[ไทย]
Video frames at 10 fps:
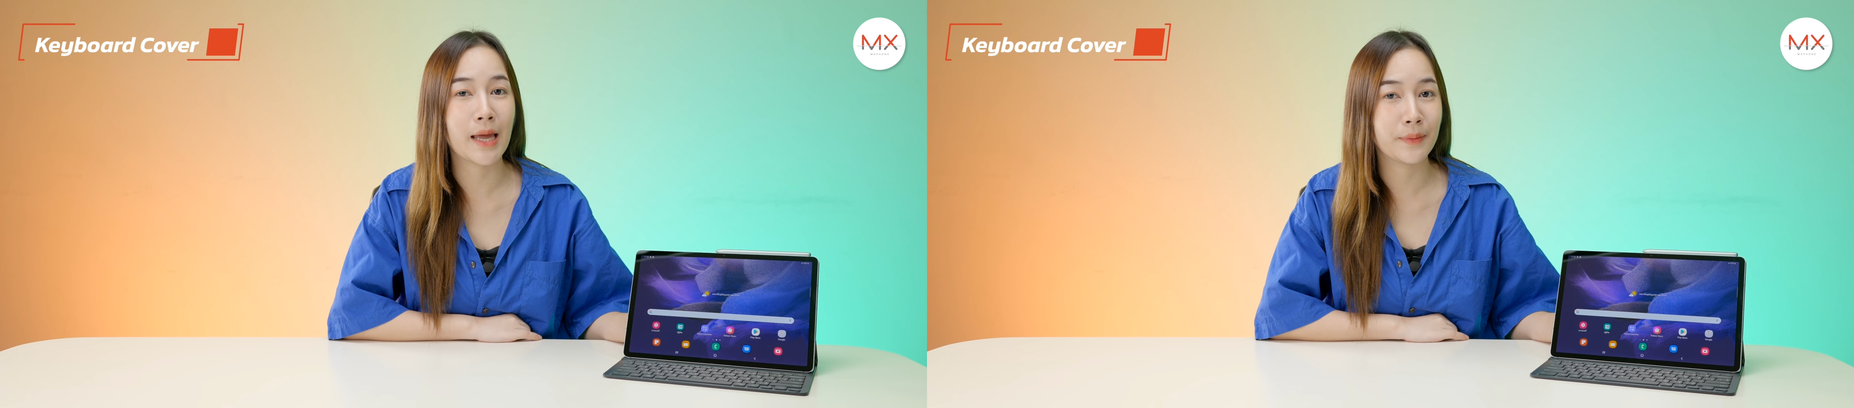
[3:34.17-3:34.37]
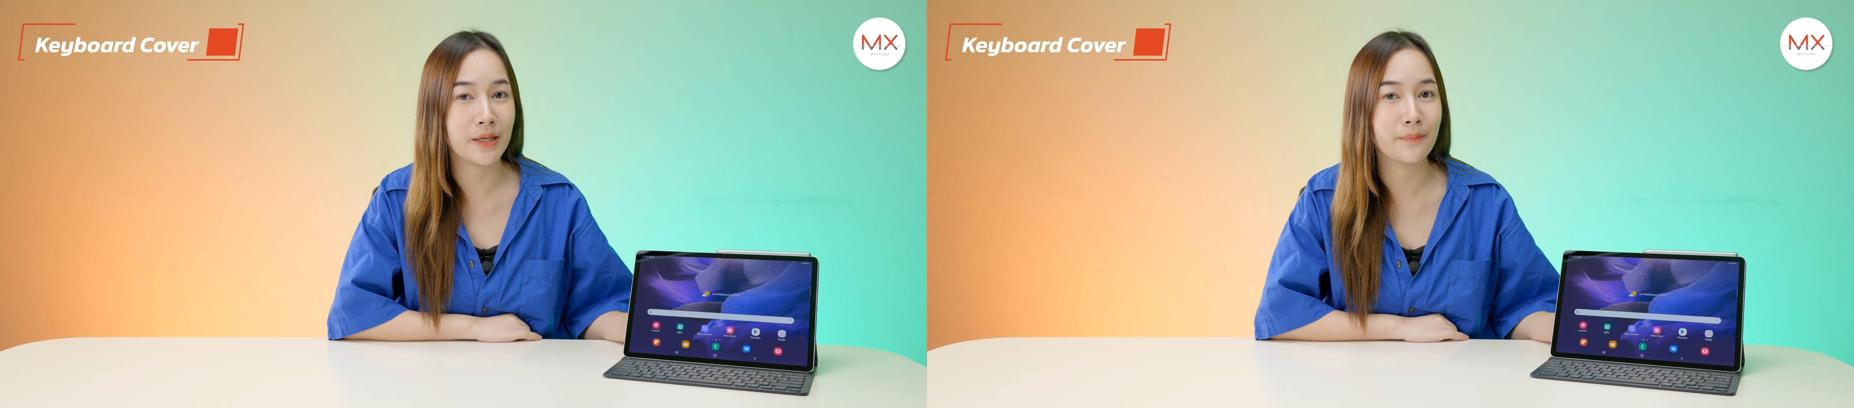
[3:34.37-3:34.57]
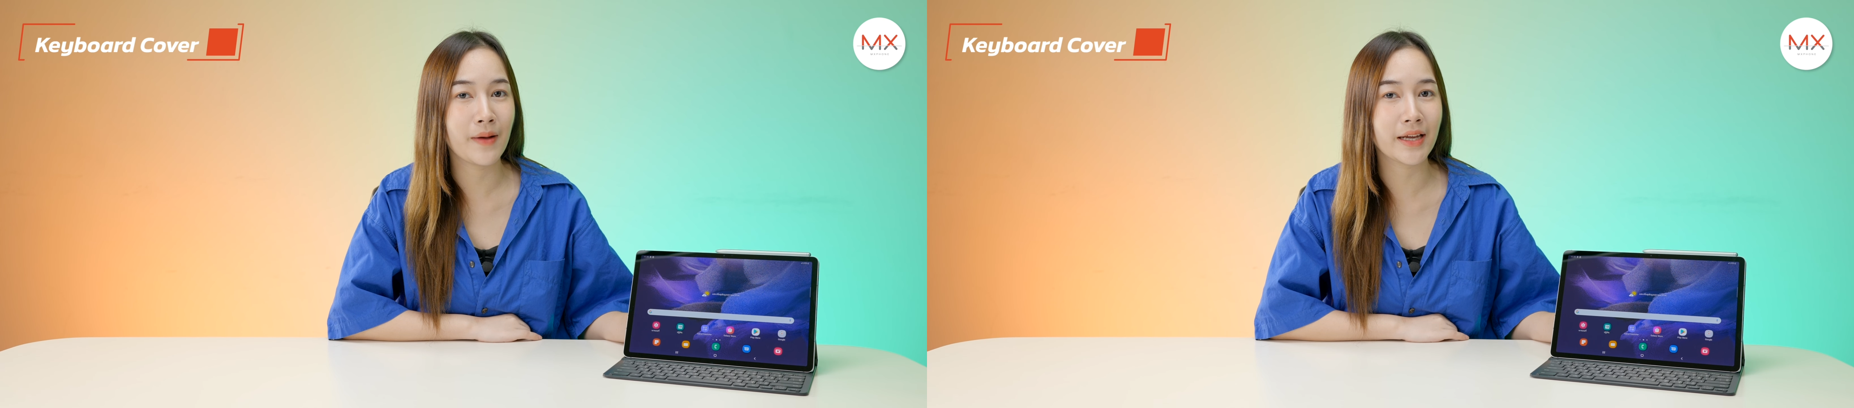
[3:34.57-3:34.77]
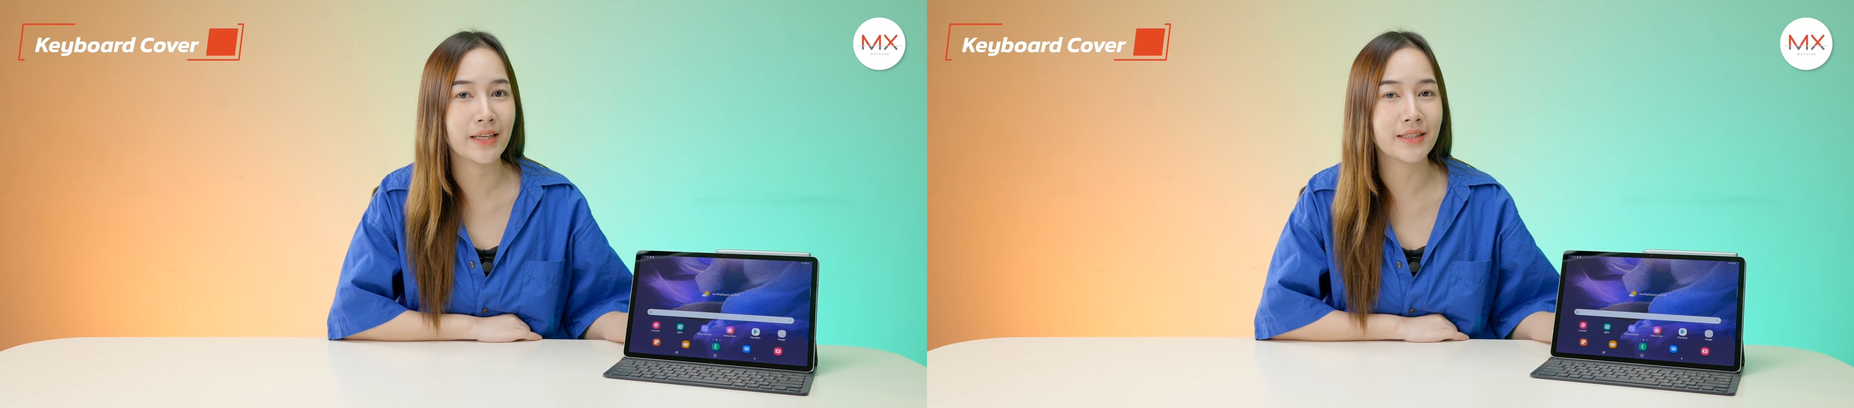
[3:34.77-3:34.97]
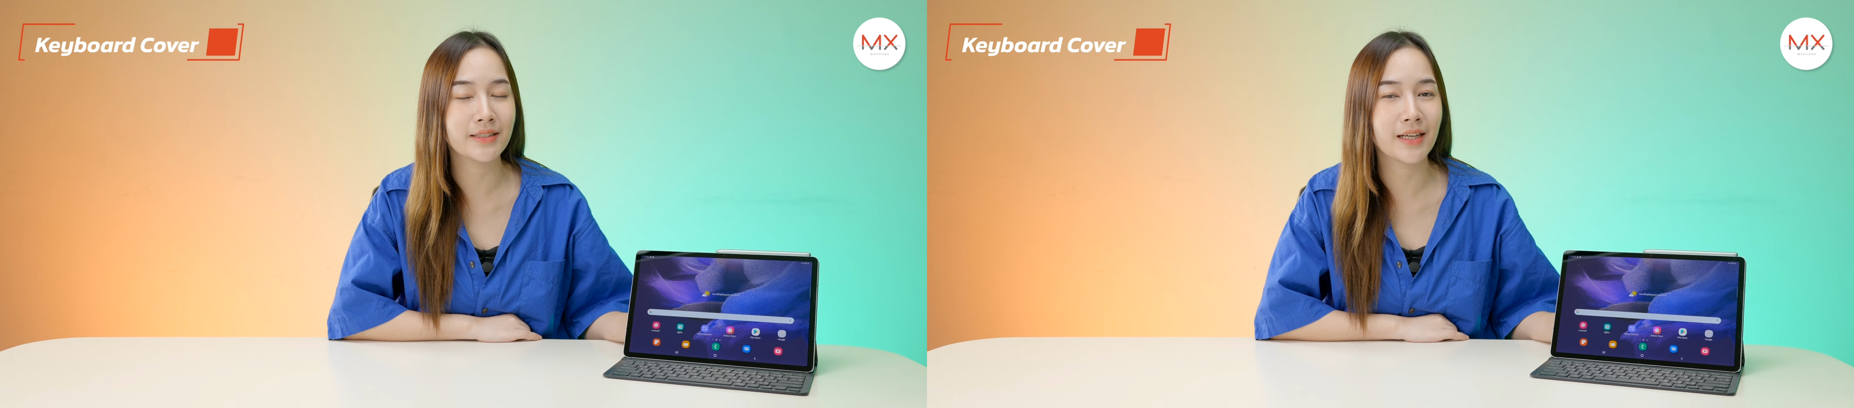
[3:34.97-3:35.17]
การพิมพ์มาก
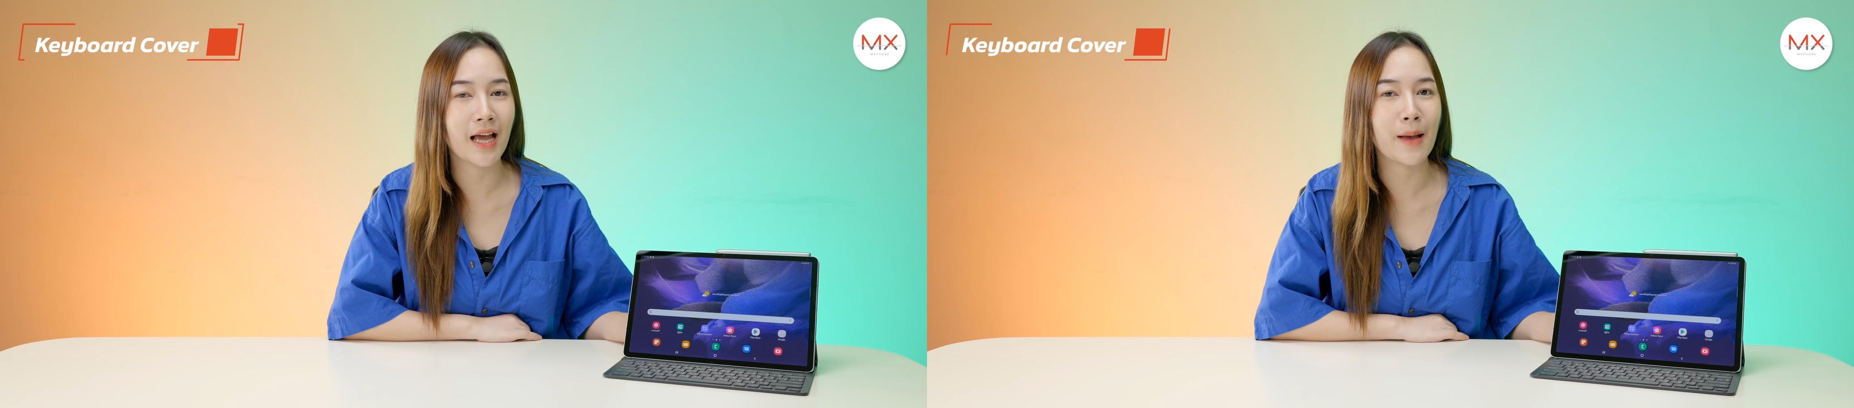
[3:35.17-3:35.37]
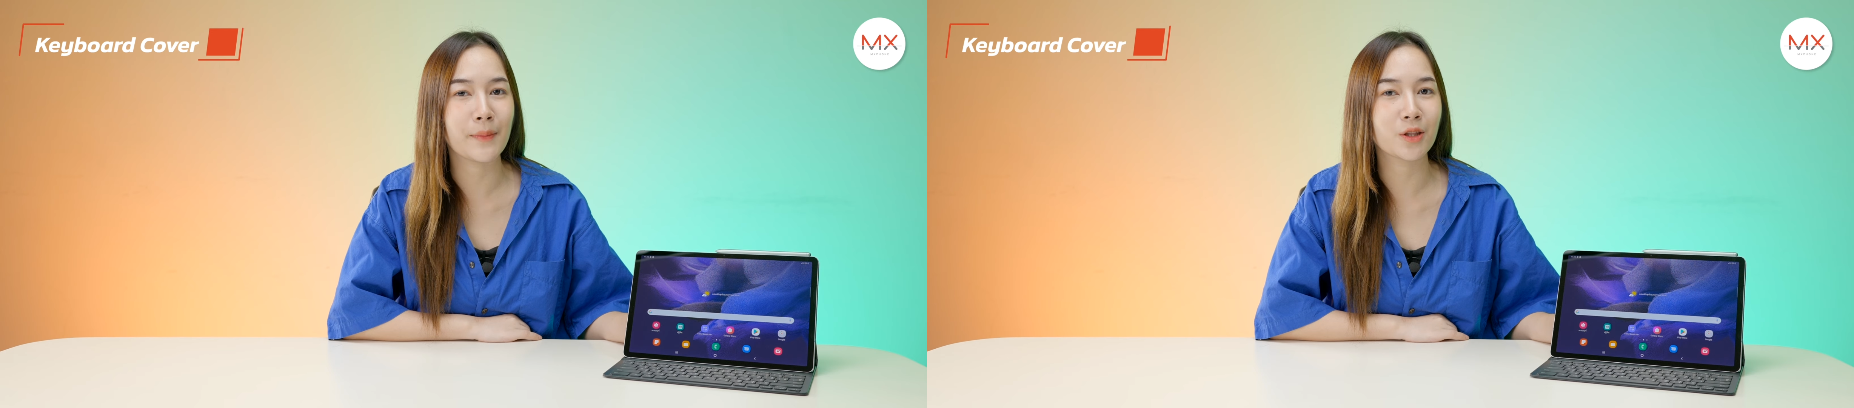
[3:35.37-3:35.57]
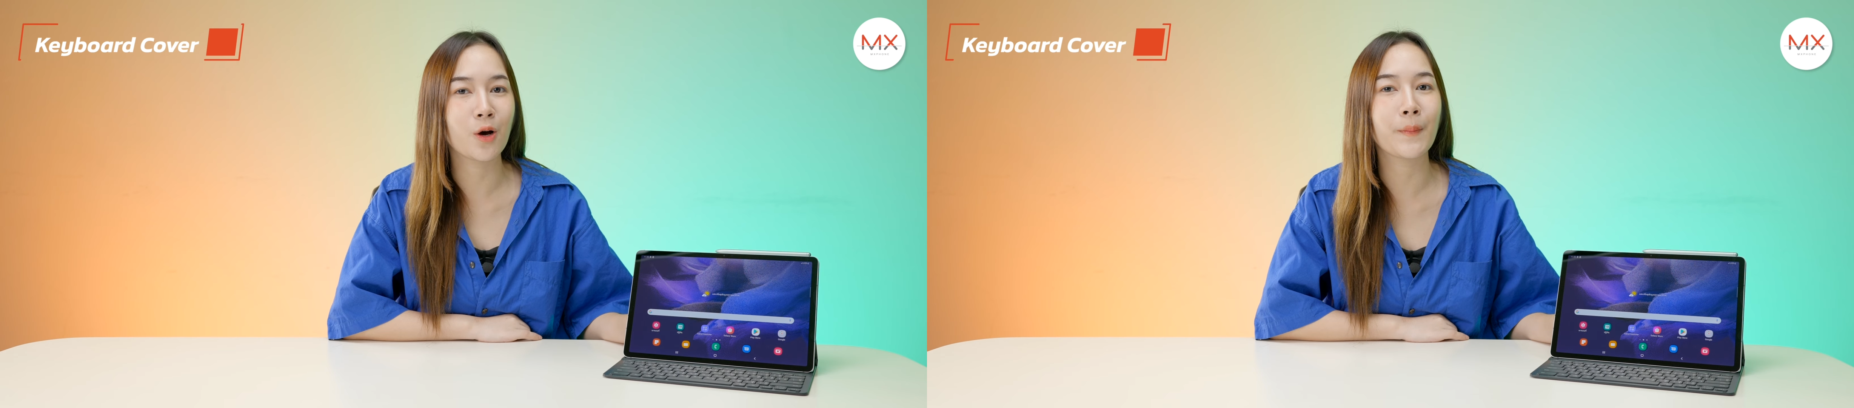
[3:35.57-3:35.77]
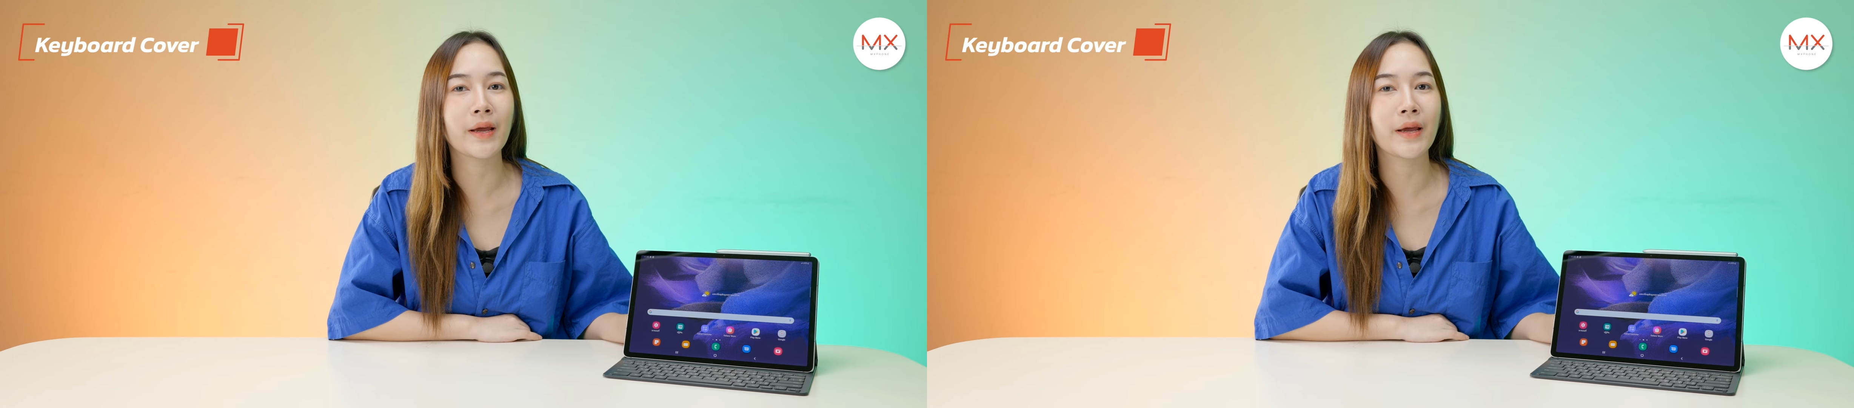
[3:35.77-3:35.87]
ยิ่งขึ้นค่ะ ไม่ต้องไป